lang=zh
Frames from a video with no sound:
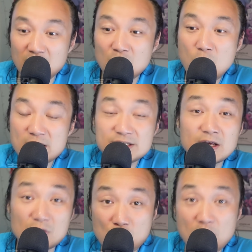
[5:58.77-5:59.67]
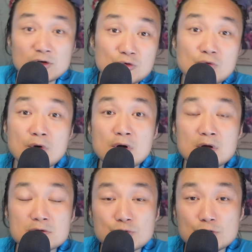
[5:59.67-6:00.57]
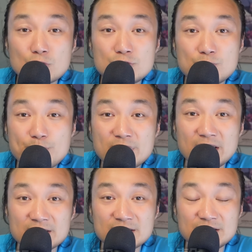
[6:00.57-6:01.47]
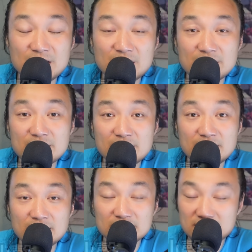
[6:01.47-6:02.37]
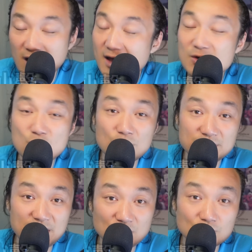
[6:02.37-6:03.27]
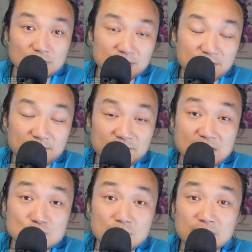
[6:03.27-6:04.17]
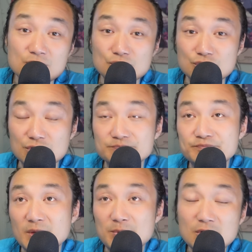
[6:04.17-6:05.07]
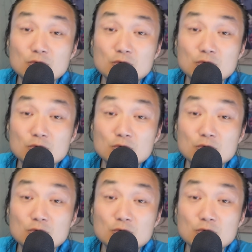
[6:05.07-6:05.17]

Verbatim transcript: 快进快出，所以说就不给这些太过严重的这些犯罪就是比较